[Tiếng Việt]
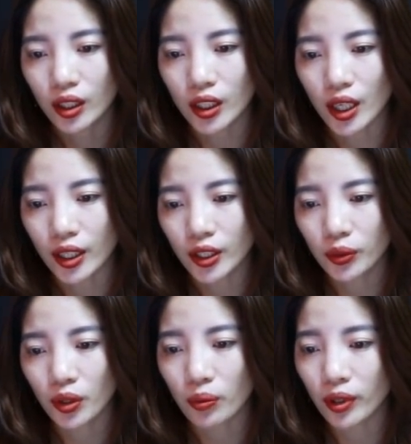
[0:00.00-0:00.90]
Khi ấy
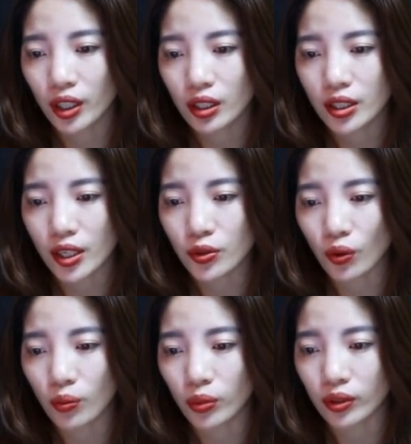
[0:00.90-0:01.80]
tôi không nghĩ dạy
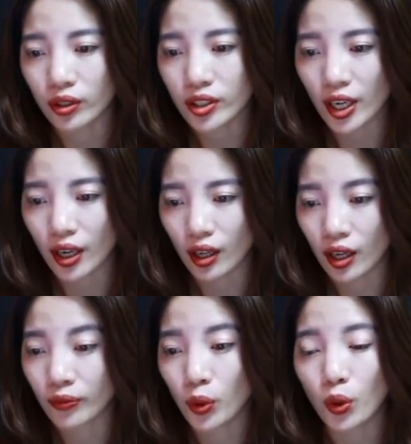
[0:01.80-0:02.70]
dỗ một đứa trẻ
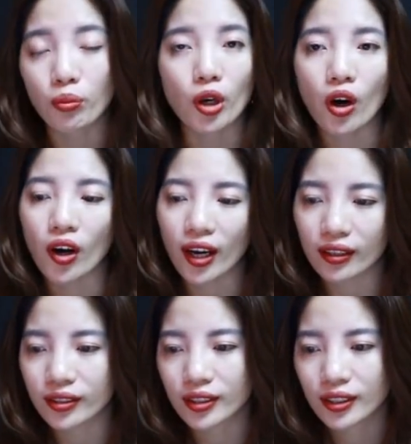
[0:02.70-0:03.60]
là vô cùng khó
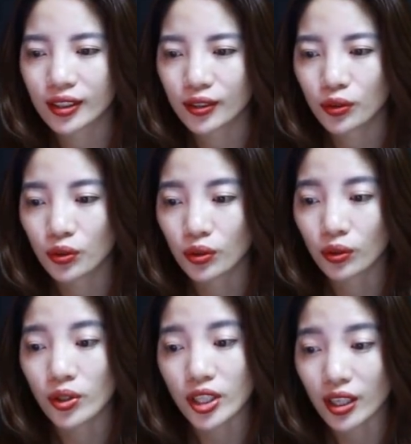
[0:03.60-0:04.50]
khăn.
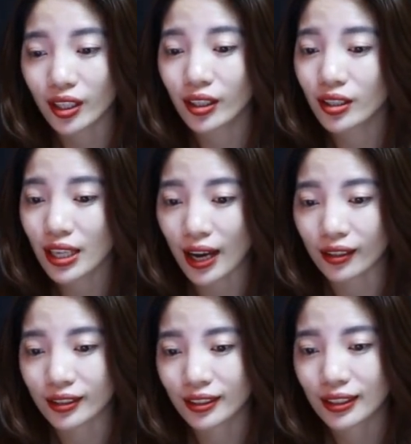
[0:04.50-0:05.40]
Tôi chỉ nghĩ đơn
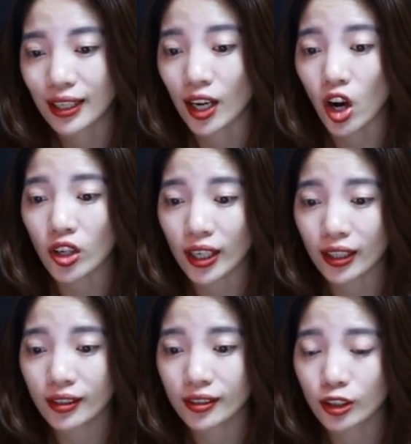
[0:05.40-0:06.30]
giản là con
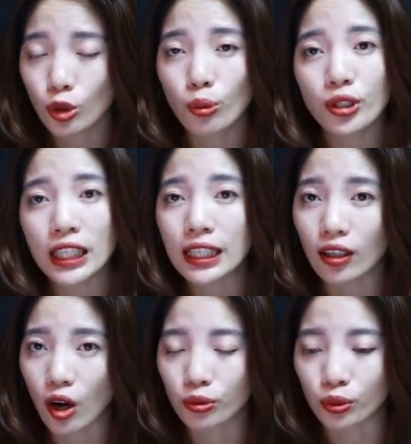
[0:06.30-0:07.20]
anh cũng chính
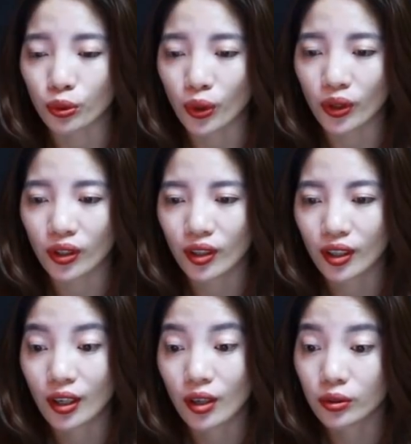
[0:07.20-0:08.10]
là con của tôi.
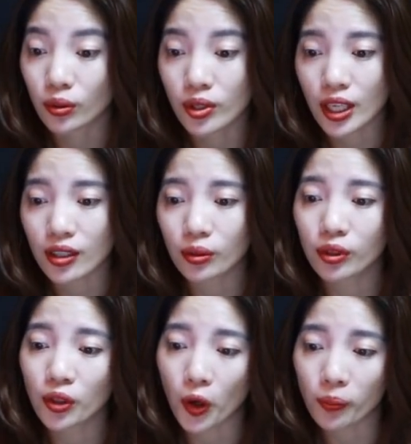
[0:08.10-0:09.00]
Tôi sẽ
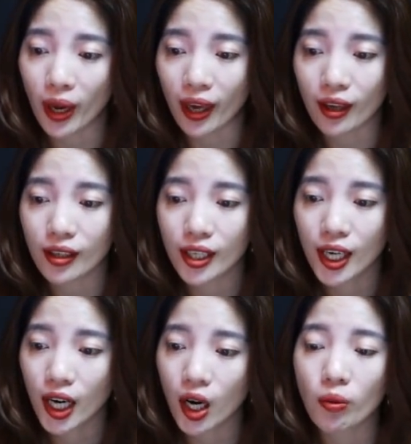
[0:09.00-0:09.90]
yêu thương con bé,
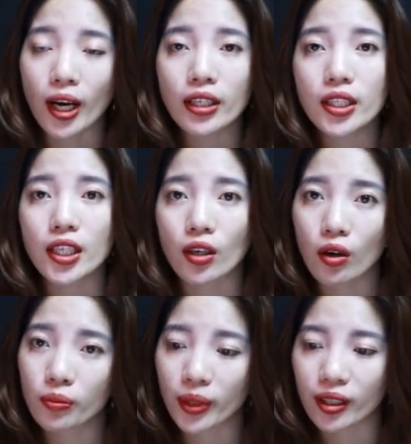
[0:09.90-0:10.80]
không khác gì
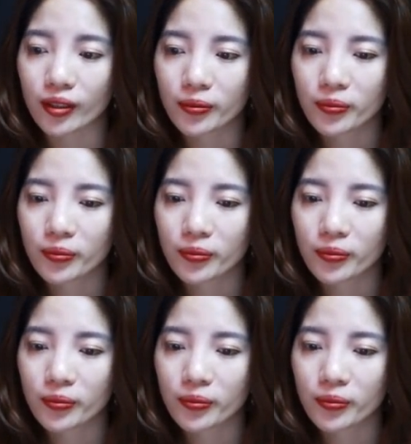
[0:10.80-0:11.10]
con mình.